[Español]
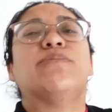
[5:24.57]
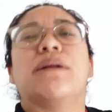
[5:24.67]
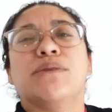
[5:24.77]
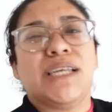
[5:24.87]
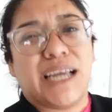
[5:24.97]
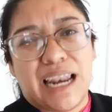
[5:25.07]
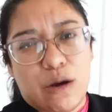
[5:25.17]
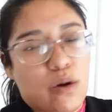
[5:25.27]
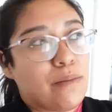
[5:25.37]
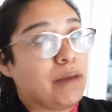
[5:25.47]
Esperemos y que el
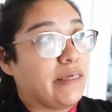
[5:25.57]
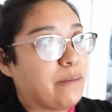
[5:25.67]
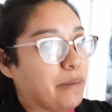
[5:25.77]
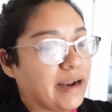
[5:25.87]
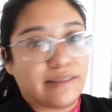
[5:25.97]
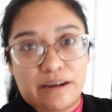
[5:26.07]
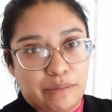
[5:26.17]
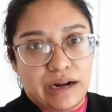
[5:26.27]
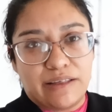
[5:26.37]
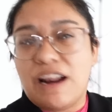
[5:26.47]
agua me dé para
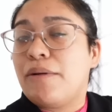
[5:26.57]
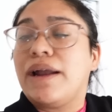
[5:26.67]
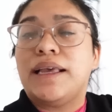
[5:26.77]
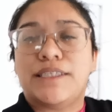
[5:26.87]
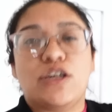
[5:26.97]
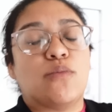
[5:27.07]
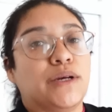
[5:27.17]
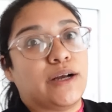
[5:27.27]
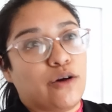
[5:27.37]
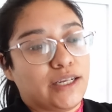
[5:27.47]
terminar de lavar. Y si no,
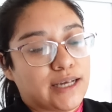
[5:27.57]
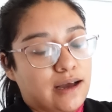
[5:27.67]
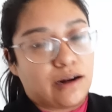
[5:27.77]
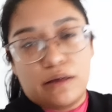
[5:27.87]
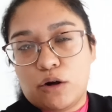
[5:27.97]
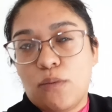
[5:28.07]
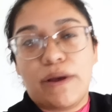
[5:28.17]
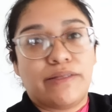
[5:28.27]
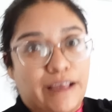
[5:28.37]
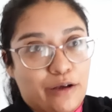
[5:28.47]
pues ya con esa carga de
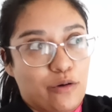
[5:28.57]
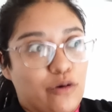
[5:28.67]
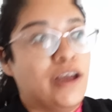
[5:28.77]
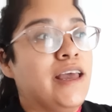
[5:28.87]
ropa tengo.